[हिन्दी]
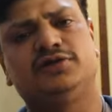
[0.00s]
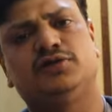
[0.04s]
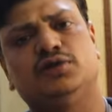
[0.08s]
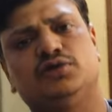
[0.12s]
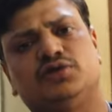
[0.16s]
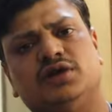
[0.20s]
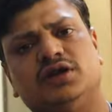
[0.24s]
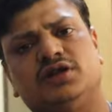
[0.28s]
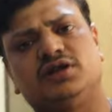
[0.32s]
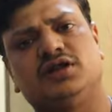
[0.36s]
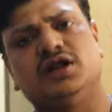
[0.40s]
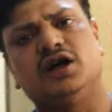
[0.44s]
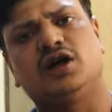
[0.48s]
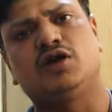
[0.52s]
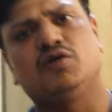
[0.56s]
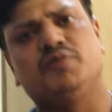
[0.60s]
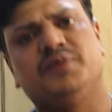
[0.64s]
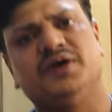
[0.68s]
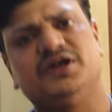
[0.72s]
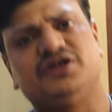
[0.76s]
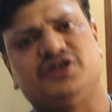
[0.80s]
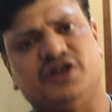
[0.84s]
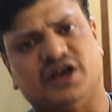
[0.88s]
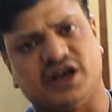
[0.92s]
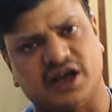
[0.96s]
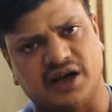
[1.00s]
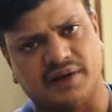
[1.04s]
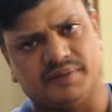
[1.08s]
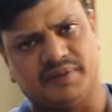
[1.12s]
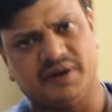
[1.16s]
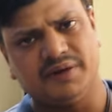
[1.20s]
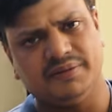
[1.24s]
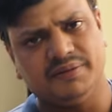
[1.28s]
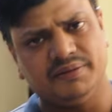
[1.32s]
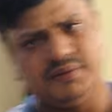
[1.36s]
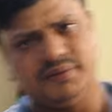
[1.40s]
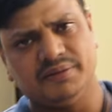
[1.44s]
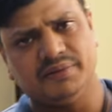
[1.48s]
एक सौ सत्तर रूपए छह
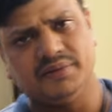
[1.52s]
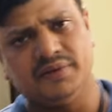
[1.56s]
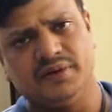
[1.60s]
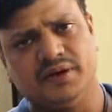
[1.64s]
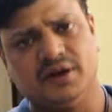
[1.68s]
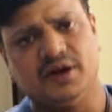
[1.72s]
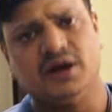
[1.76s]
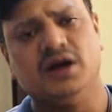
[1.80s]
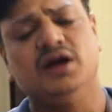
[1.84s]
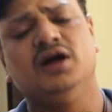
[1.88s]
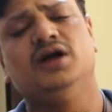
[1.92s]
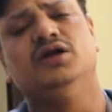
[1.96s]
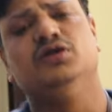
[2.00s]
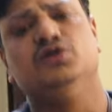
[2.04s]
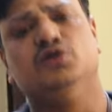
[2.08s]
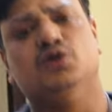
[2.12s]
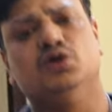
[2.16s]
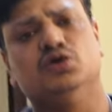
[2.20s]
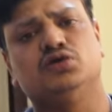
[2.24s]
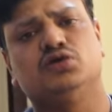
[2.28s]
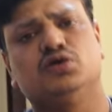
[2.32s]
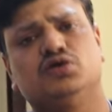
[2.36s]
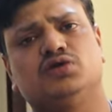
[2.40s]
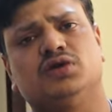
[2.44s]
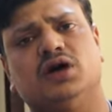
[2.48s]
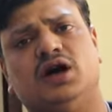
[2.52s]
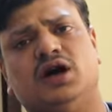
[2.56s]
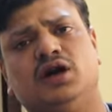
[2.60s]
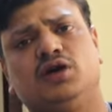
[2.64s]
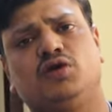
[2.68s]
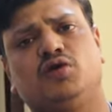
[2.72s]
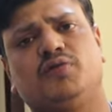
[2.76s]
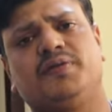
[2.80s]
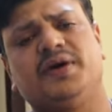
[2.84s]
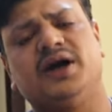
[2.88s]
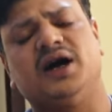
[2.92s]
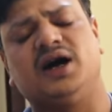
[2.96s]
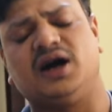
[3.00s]
एम एम दो सौ
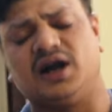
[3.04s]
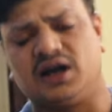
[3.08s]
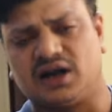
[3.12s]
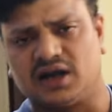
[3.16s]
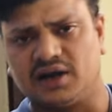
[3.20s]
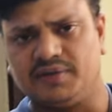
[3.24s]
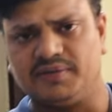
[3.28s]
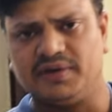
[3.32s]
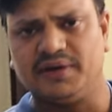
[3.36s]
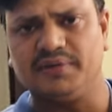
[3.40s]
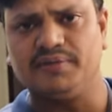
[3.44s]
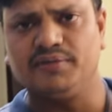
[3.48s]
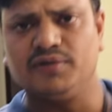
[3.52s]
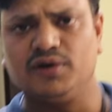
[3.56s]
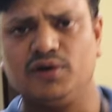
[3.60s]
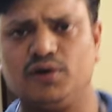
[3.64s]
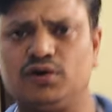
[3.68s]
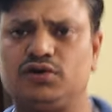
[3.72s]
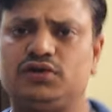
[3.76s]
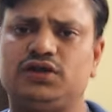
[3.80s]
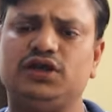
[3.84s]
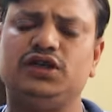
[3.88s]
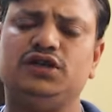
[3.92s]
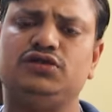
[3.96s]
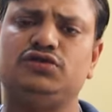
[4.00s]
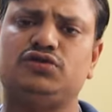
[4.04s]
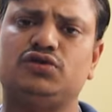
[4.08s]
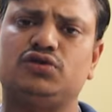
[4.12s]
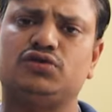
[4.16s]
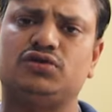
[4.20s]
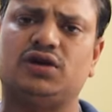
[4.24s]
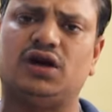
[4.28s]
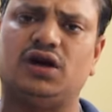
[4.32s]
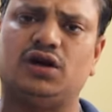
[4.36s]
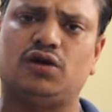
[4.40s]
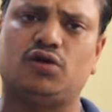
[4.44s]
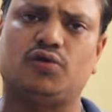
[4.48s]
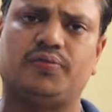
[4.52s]
साठ रूपए आठ एम एम ओके तीन
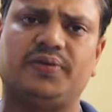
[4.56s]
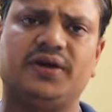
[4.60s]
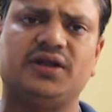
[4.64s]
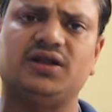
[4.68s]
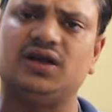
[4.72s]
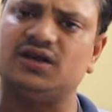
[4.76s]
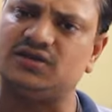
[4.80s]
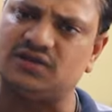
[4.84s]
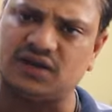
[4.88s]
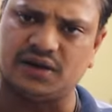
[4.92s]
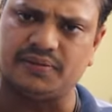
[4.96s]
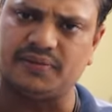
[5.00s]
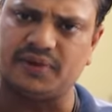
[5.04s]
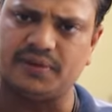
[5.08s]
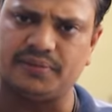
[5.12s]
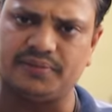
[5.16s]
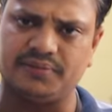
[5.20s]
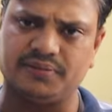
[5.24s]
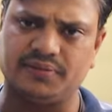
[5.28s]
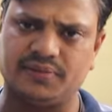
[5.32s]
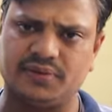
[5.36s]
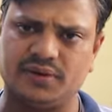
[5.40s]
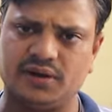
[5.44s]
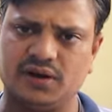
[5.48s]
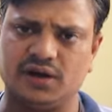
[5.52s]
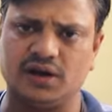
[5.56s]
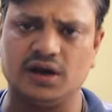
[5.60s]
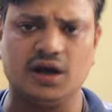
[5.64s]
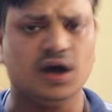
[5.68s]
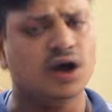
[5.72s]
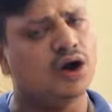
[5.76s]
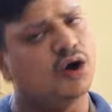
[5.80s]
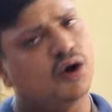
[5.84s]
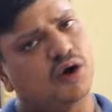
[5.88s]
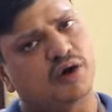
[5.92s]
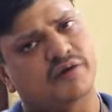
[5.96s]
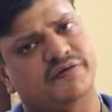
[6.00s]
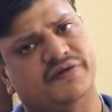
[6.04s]
सौ साठ रूपए दस एम एम दस
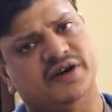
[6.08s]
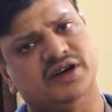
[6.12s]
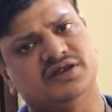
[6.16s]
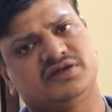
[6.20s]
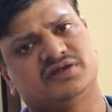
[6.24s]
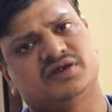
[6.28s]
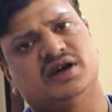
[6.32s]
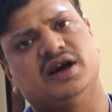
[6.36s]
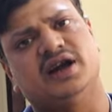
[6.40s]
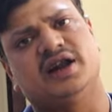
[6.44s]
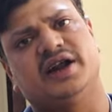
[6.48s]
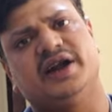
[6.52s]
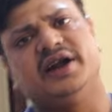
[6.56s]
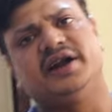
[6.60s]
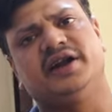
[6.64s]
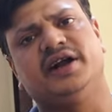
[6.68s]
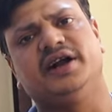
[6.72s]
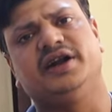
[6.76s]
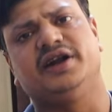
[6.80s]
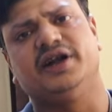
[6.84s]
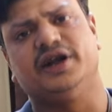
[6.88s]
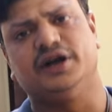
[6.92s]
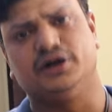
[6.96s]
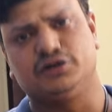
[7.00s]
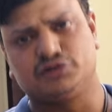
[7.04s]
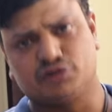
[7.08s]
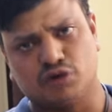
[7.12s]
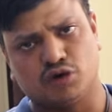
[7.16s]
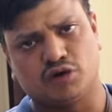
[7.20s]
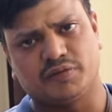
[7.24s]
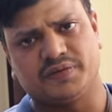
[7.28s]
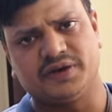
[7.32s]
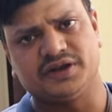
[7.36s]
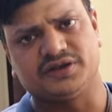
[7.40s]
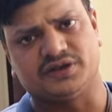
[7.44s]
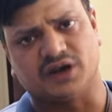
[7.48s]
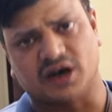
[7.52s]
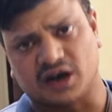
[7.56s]
एम एम और फर्स्ट का रेट है डेढ़
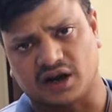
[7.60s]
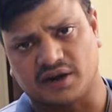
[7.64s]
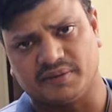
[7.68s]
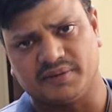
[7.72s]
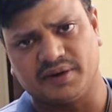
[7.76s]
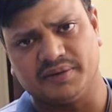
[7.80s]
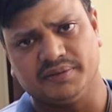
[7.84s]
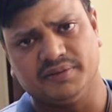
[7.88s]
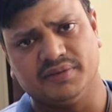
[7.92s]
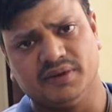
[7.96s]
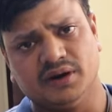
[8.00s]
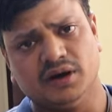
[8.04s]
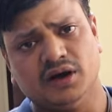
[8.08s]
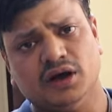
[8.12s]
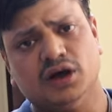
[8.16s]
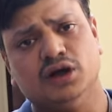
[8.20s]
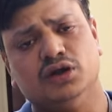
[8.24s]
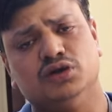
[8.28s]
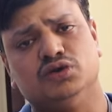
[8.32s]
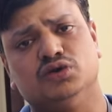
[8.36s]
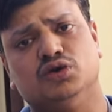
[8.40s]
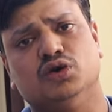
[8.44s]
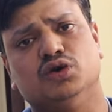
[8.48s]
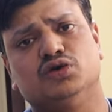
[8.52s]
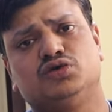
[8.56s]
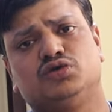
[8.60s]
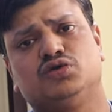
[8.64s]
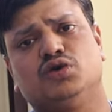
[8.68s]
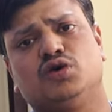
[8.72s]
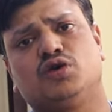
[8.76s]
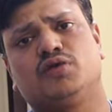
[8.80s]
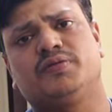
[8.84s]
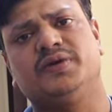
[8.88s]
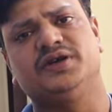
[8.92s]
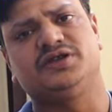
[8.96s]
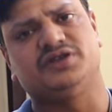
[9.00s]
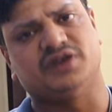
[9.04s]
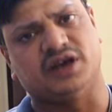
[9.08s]
सौ रूपए चार एम एम दो
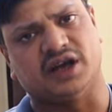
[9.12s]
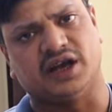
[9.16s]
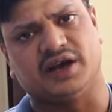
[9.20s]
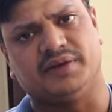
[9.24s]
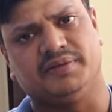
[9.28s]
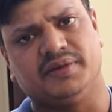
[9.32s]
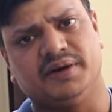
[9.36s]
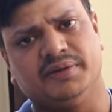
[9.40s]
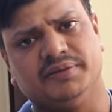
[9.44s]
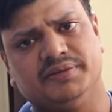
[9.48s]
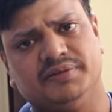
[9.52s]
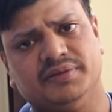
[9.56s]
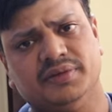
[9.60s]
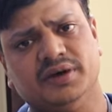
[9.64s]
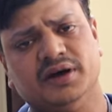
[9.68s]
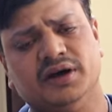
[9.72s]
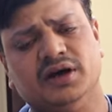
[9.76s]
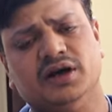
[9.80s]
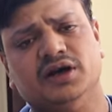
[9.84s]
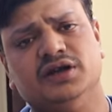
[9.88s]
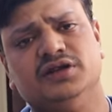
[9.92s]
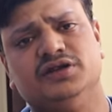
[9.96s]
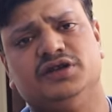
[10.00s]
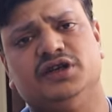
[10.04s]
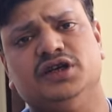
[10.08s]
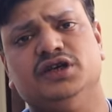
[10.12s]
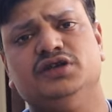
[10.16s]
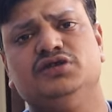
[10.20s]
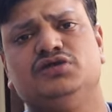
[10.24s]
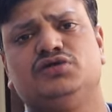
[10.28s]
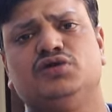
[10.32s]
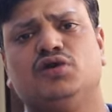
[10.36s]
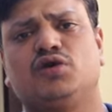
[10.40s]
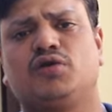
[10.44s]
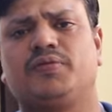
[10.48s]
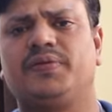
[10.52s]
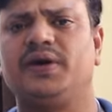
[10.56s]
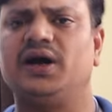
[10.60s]
सौ रूपए छह एम एम
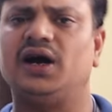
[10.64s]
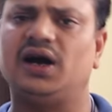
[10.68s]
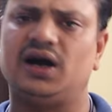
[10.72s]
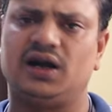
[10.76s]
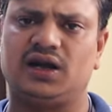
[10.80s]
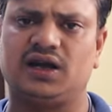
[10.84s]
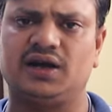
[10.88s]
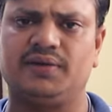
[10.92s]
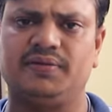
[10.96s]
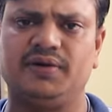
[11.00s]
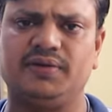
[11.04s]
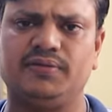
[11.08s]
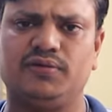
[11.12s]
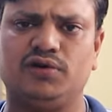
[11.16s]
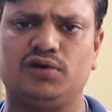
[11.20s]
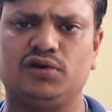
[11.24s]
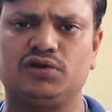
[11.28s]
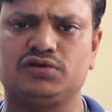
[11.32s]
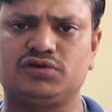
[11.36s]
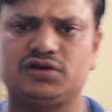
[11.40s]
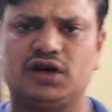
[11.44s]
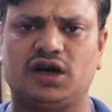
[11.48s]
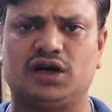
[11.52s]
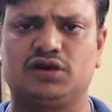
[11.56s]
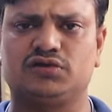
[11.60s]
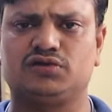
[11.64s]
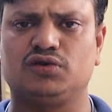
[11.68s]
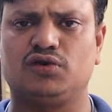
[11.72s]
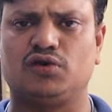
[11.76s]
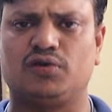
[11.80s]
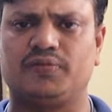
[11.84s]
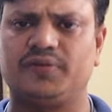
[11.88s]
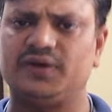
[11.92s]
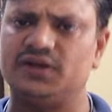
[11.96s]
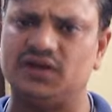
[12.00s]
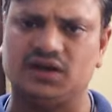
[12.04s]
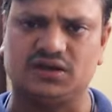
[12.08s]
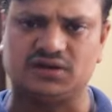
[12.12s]
तीन सौ रुपये आठ एम एम और चार
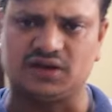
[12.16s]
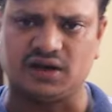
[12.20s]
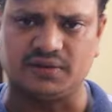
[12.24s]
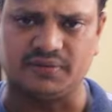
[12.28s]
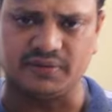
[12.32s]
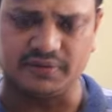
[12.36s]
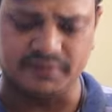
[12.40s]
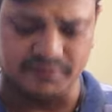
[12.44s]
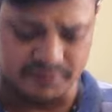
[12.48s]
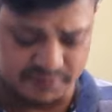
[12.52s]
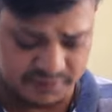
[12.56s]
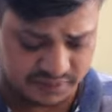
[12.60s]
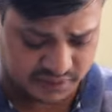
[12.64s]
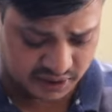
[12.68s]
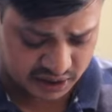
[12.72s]
सौ रुपये दस एम एम